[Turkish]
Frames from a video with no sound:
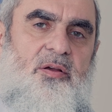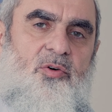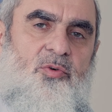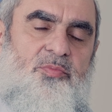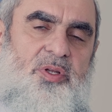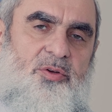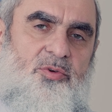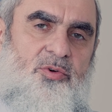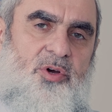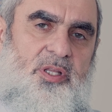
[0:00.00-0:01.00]
11
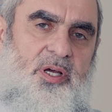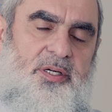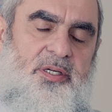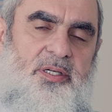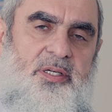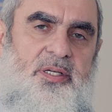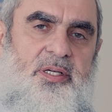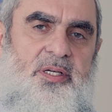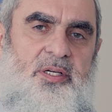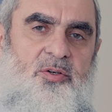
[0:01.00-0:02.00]
gün kadar
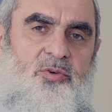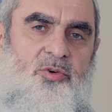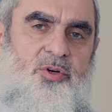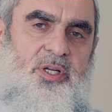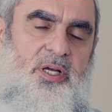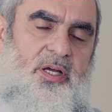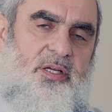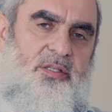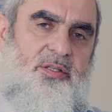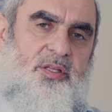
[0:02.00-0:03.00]
korona
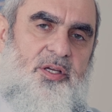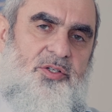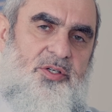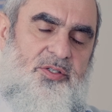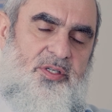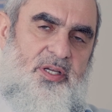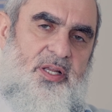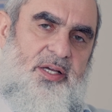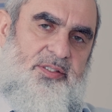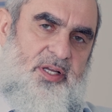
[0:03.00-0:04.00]

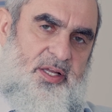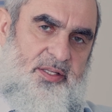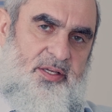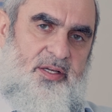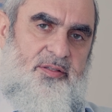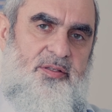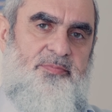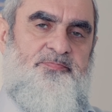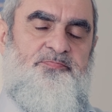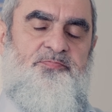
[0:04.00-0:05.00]
teşhisiyle hastanede yattım.